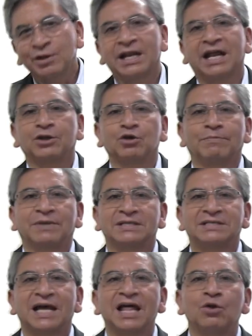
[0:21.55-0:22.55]
del año
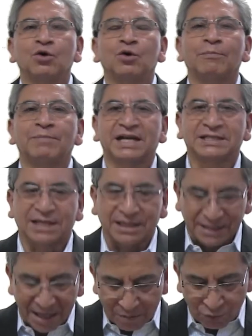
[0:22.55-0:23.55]
pasado
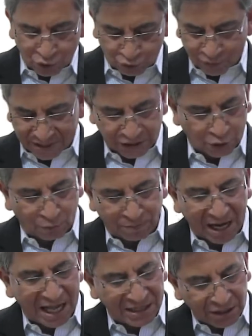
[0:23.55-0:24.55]
presentamos nuestro
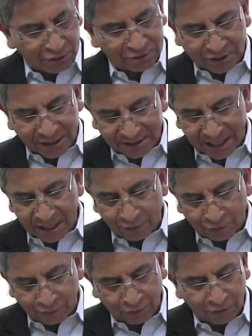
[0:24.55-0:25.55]
Plan
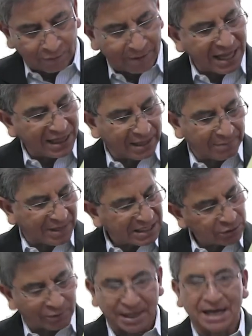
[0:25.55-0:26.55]
Diocesano Global de
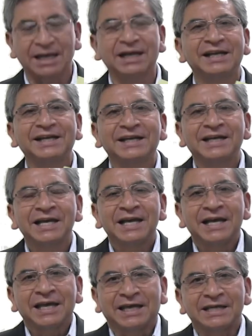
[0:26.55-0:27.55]
Pastoral
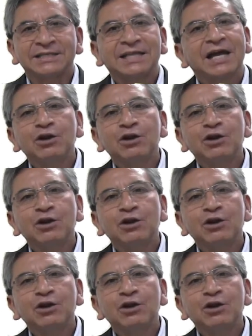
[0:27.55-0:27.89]
que está